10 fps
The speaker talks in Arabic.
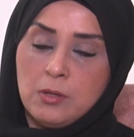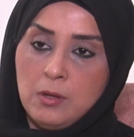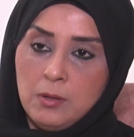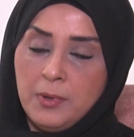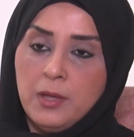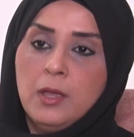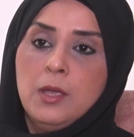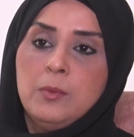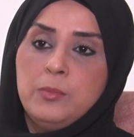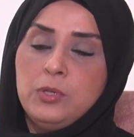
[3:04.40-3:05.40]
رقابه
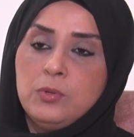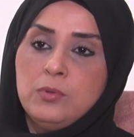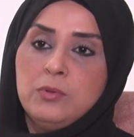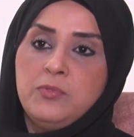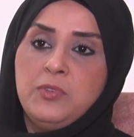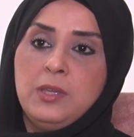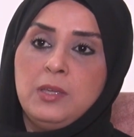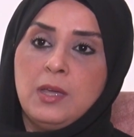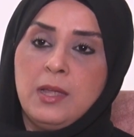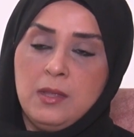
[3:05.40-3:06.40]
بيكون
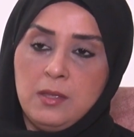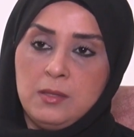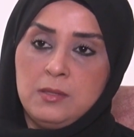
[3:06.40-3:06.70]
في انا